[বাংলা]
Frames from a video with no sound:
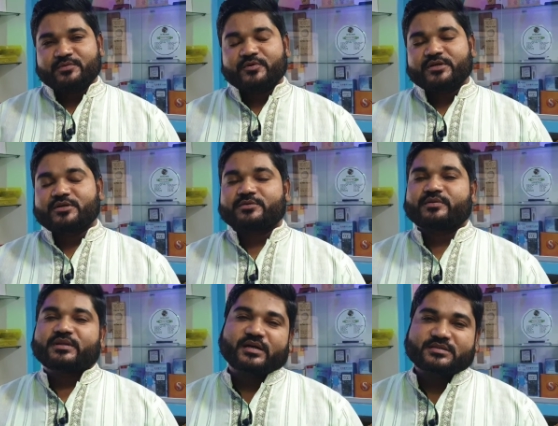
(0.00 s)
মুখে
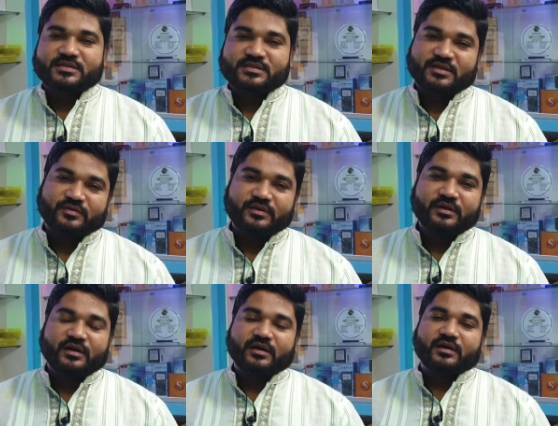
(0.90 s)
সবসময় থাকার চেষ্টা করি
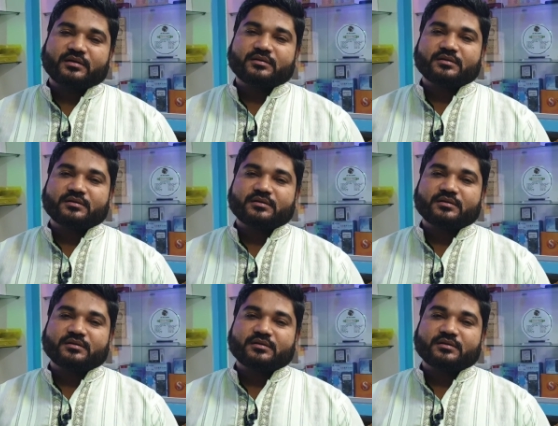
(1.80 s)
আর